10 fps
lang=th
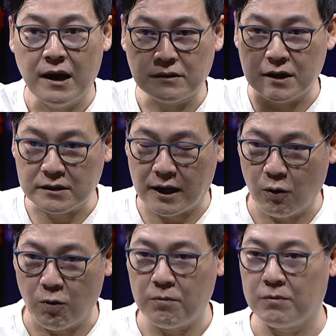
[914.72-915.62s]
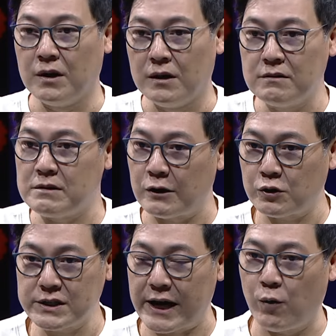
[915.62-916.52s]
ตึกถล่ม เรา
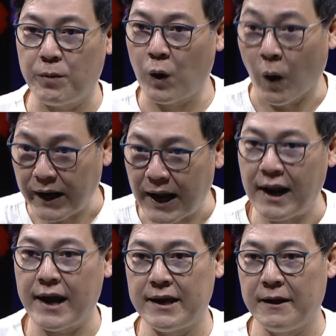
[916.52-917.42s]
ต้องใช้อุปกรณ์อะไร